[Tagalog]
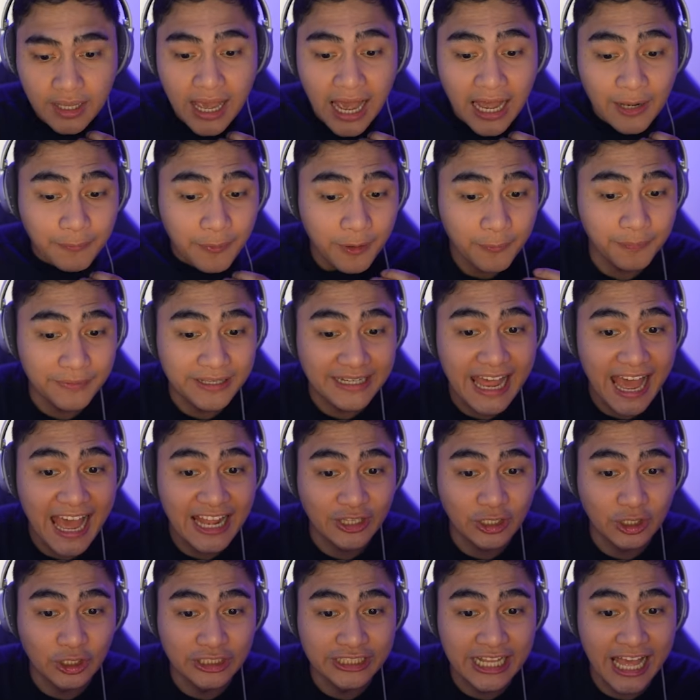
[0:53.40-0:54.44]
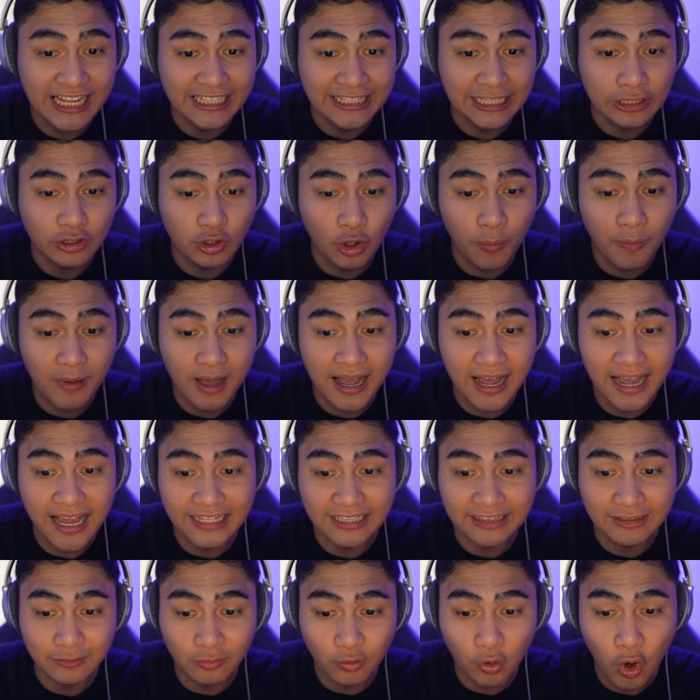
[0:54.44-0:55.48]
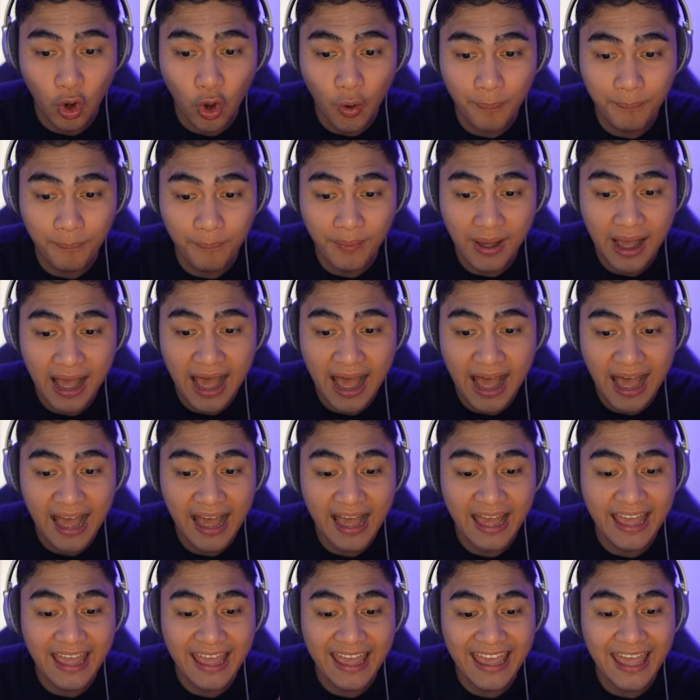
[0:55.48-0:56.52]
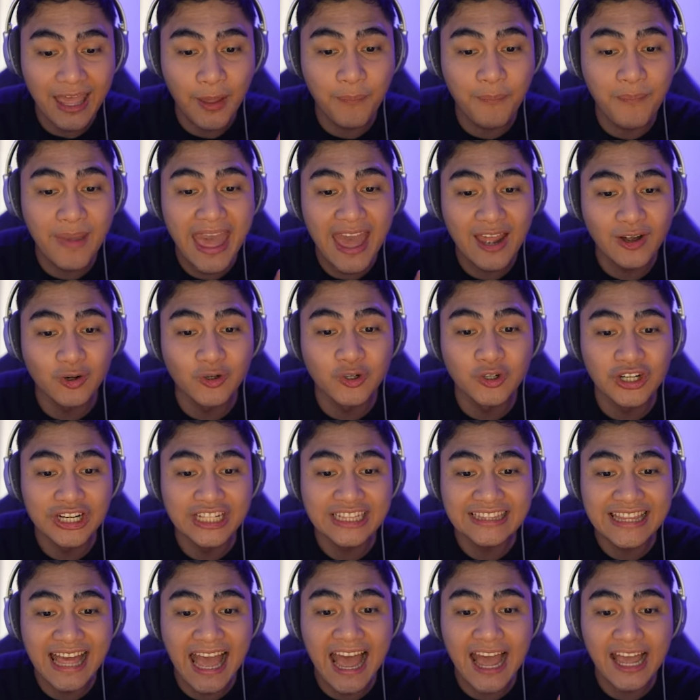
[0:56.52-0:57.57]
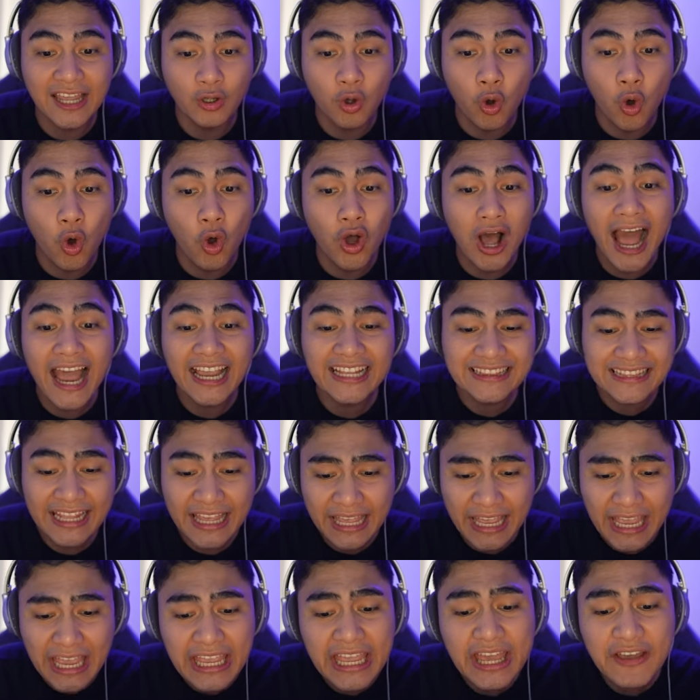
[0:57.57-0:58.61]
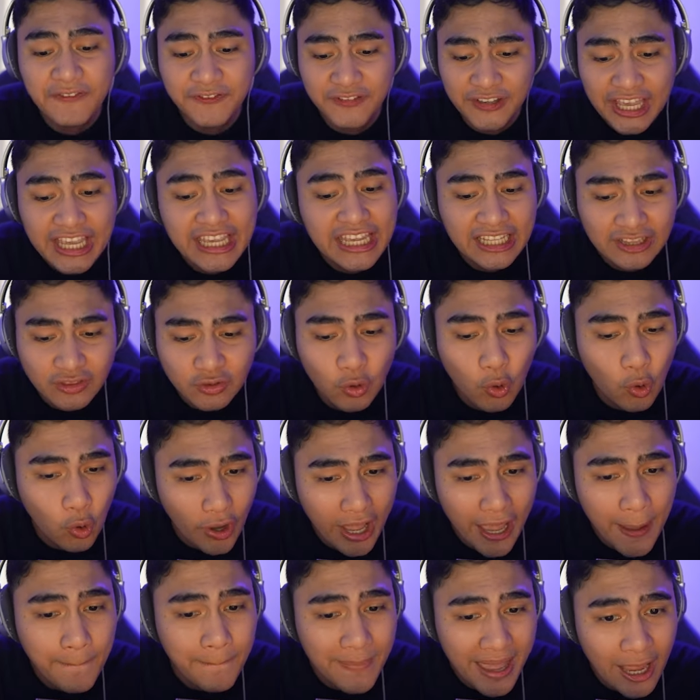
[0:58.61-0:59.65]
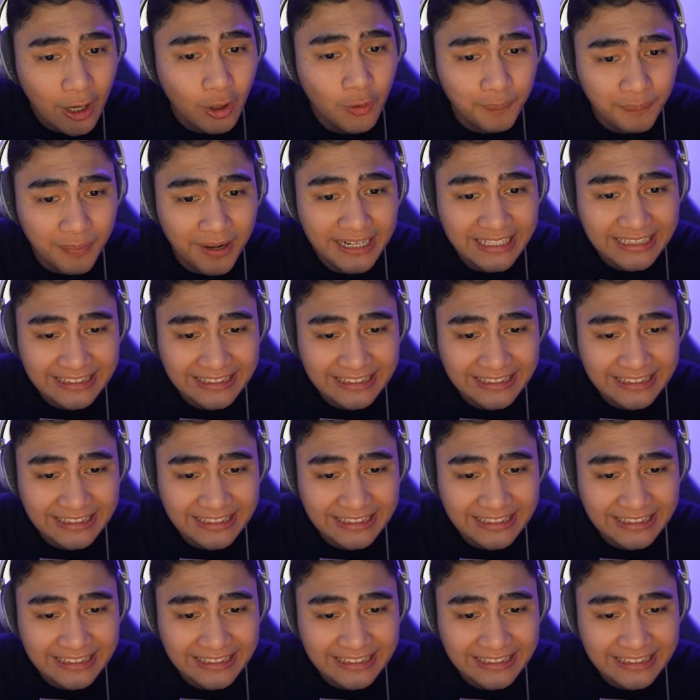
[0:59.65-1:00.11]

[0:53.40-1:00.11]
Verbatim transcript: at pag binato natin to mga tropa, eh meron rin tayong, kahit na AFK ito, eh meron pa rin